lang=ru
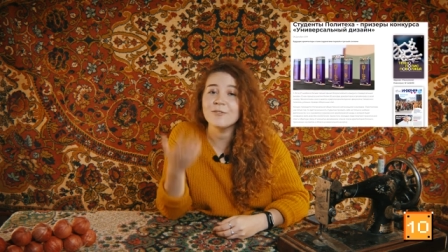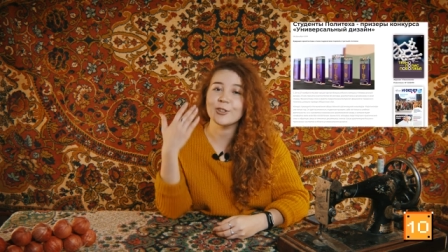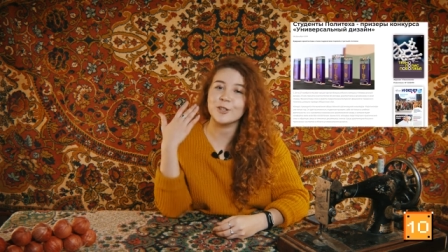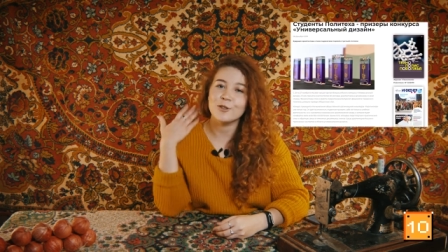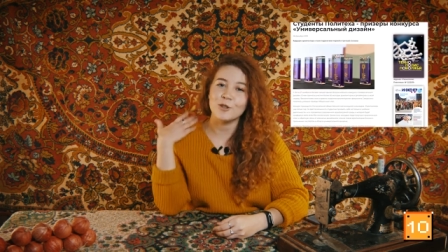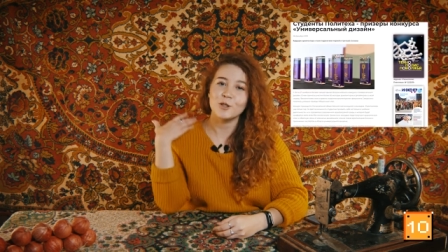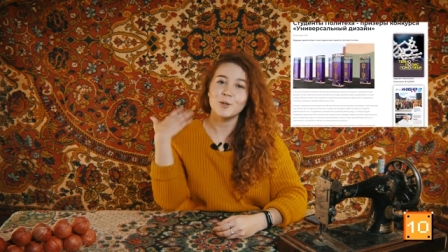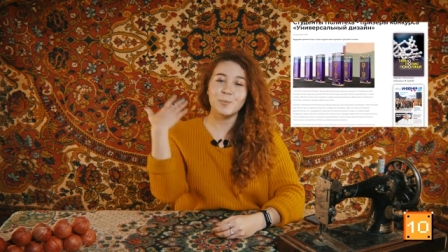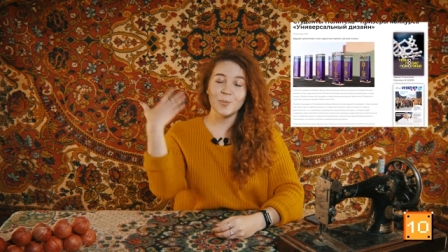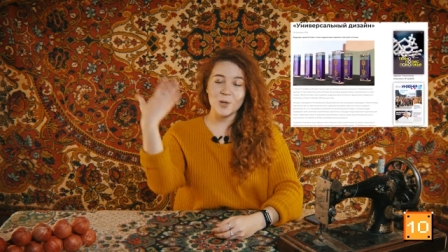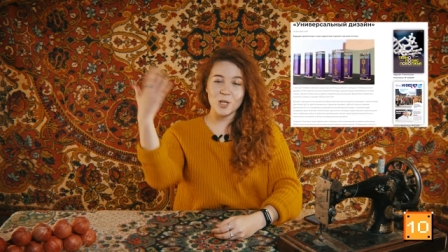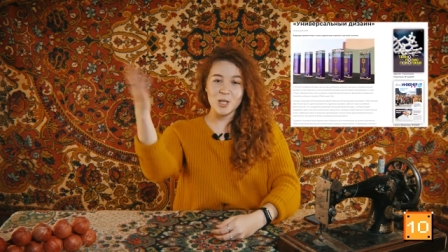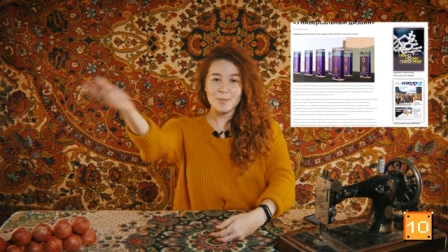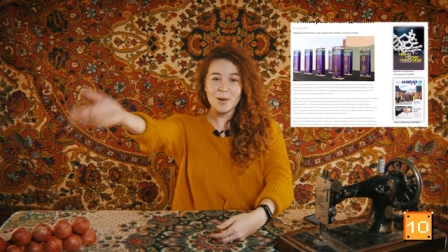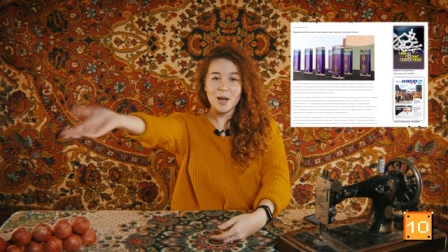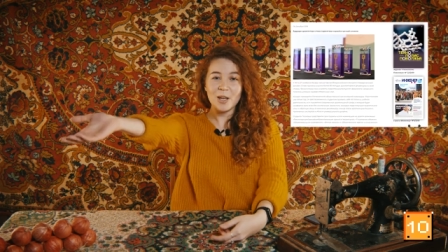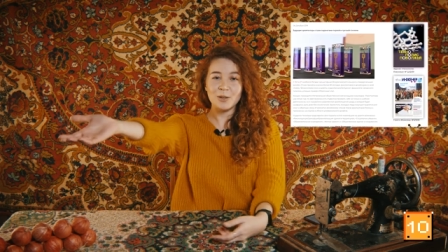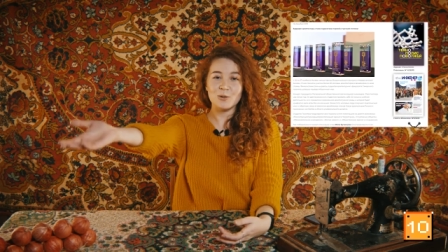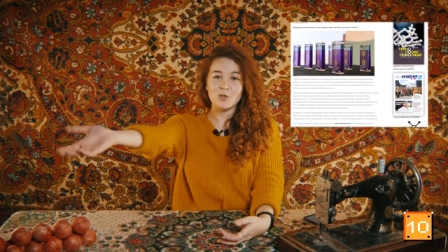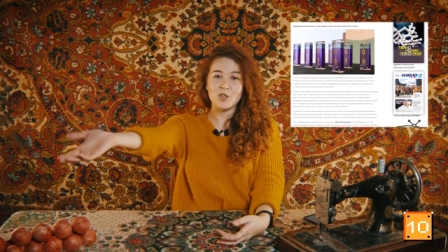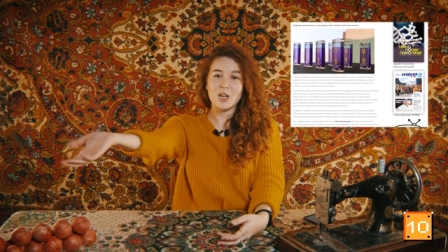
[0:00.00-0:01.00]
в котором
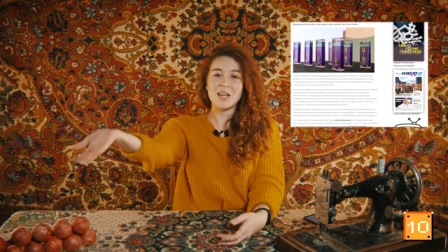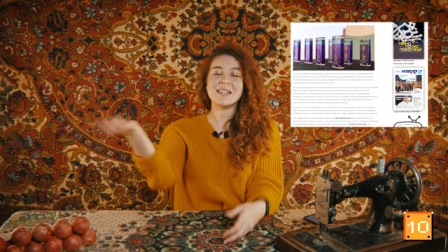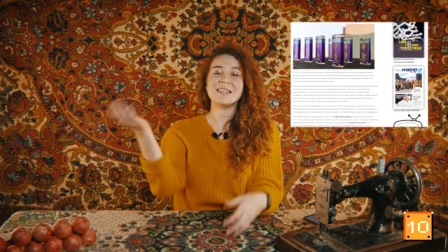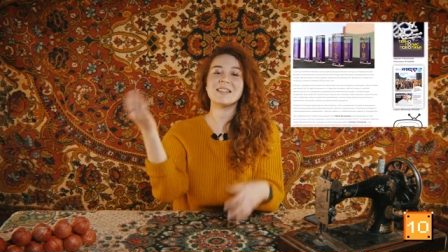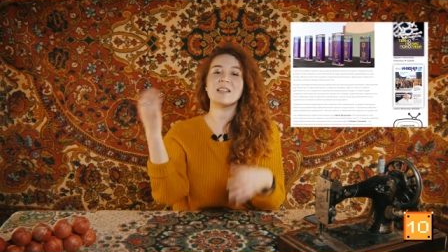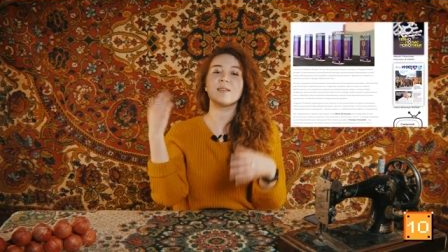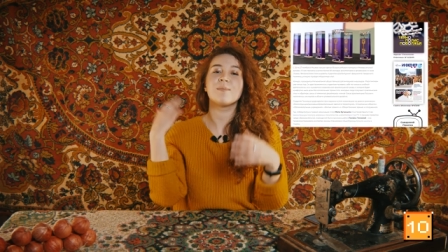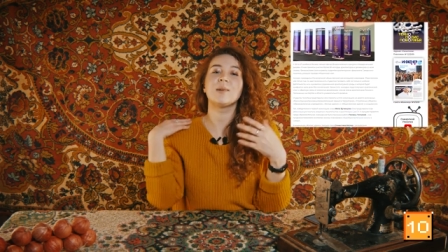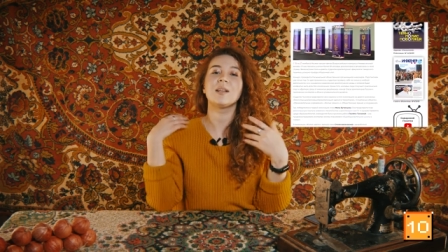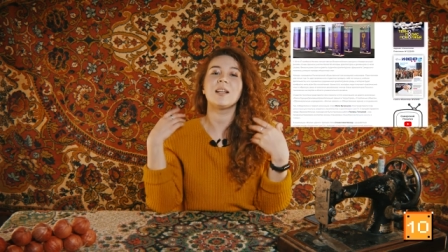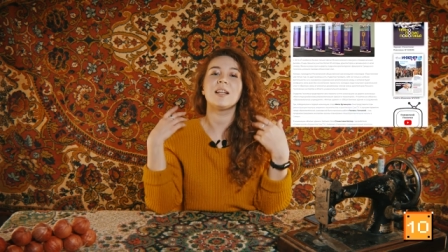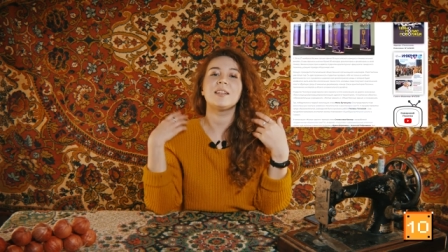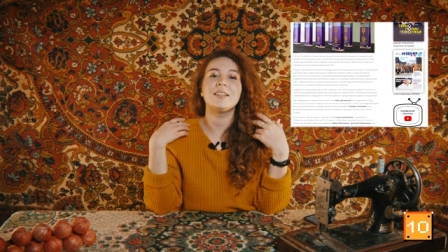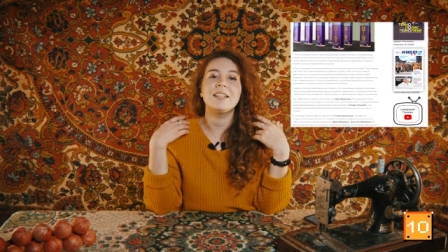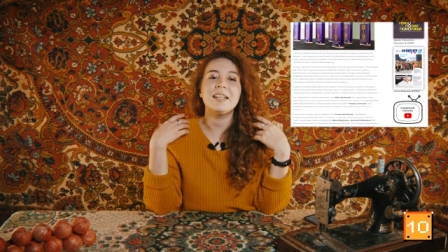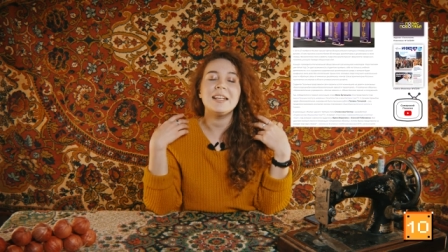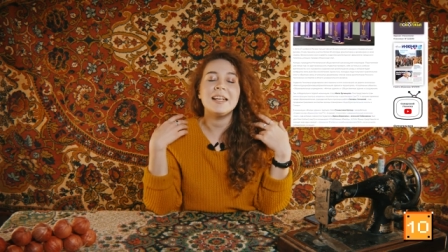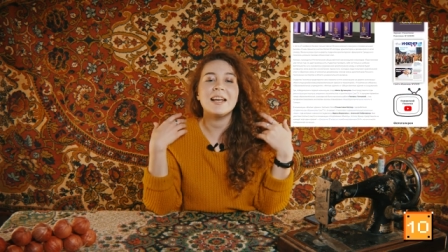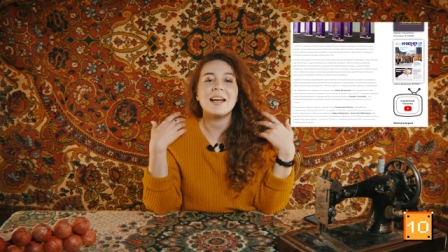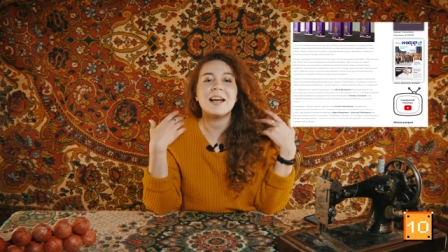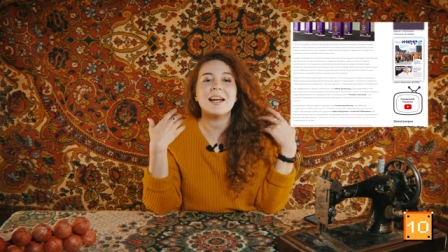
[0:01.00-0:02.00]
принимают участие
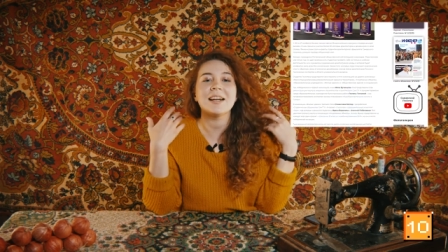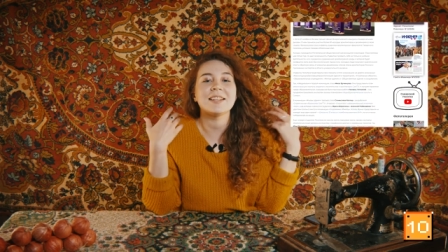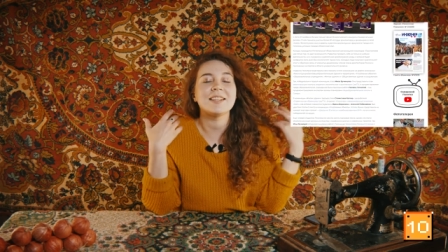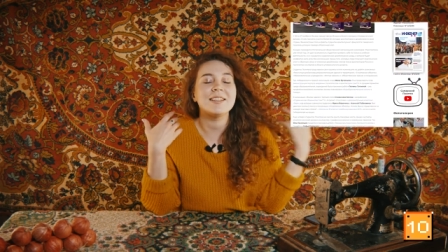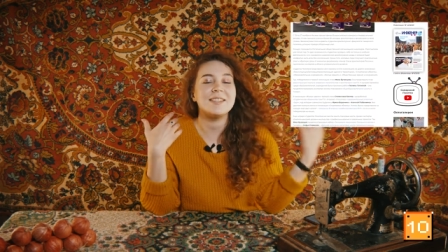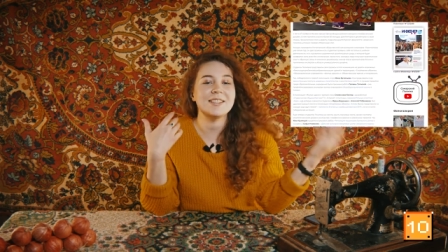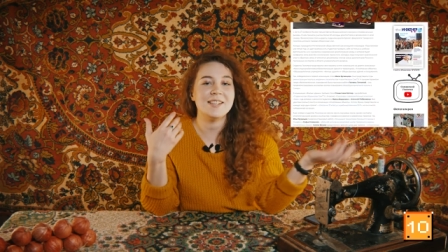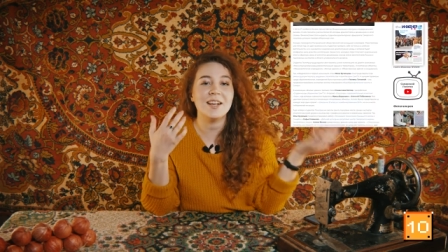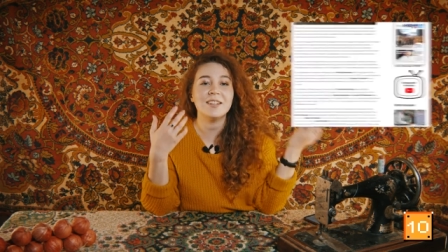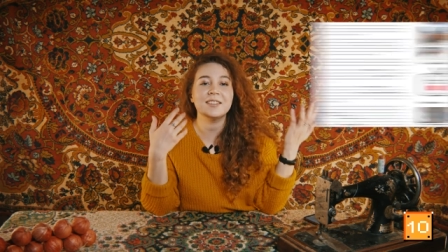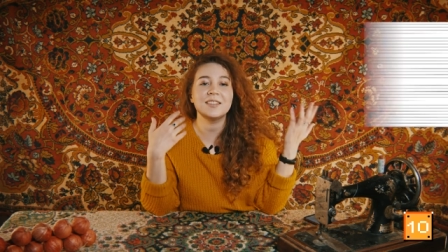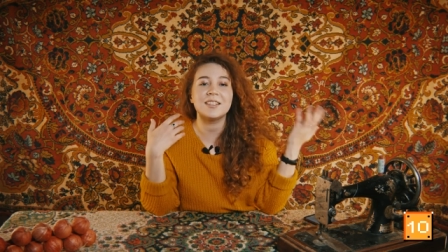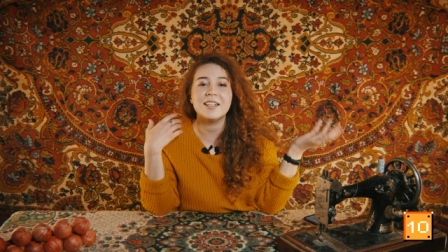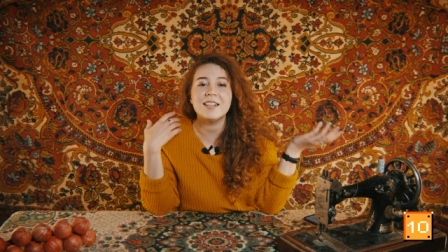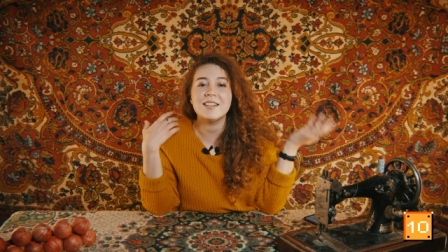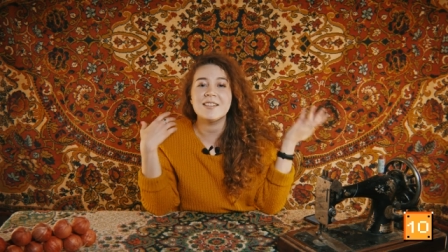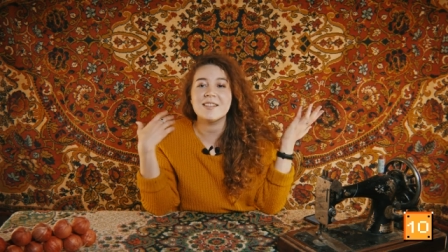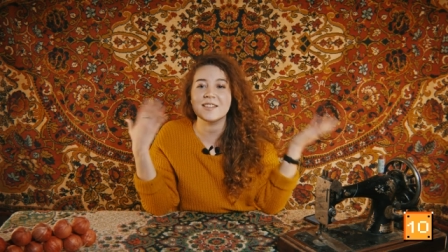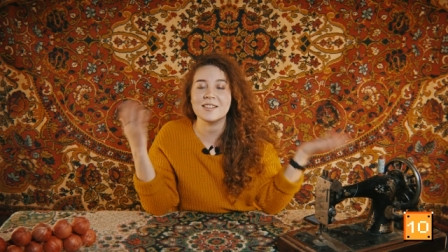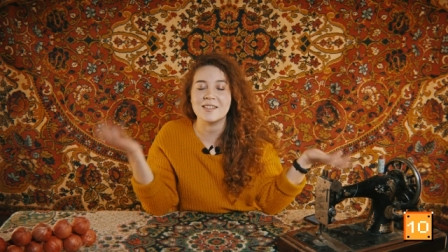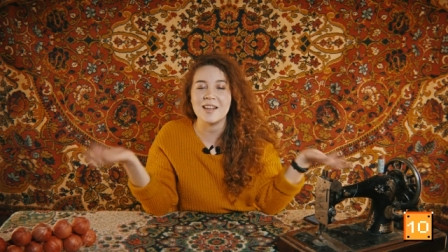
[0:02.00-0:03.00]
молодые архитекторы и
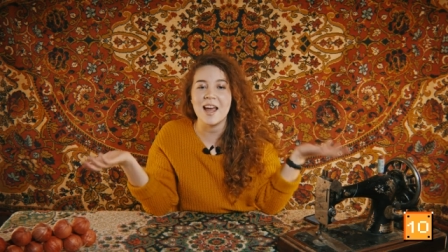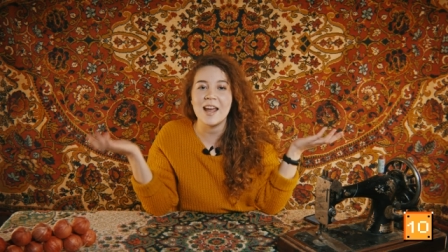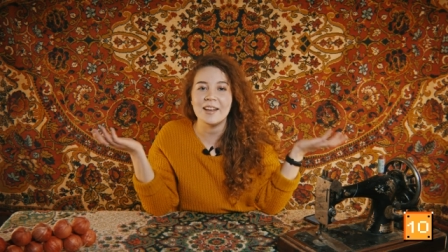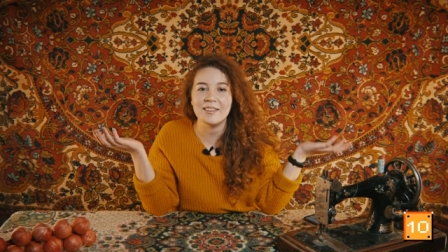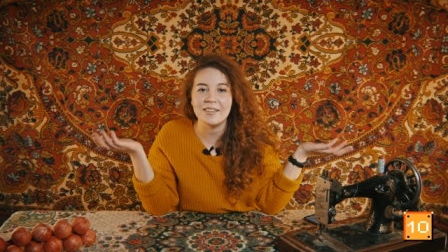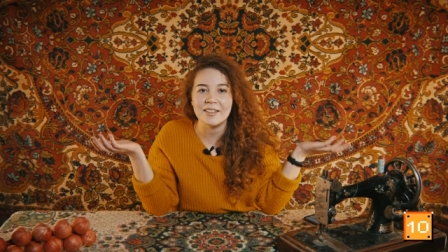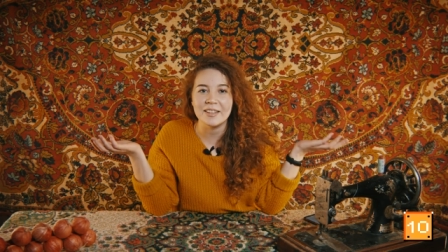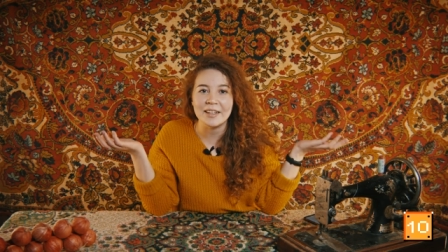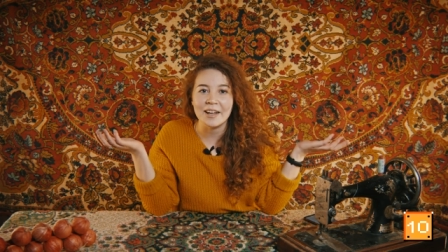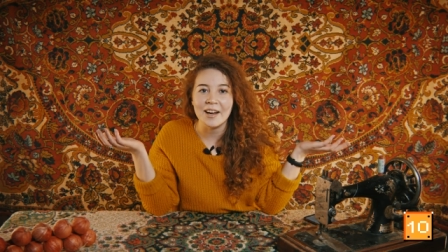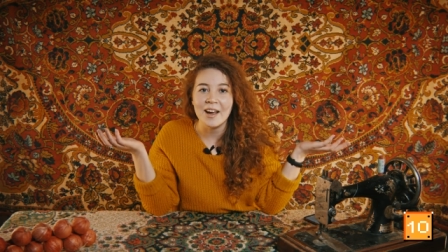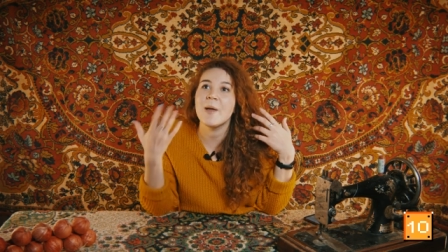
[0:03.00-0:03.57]
дизайнеры.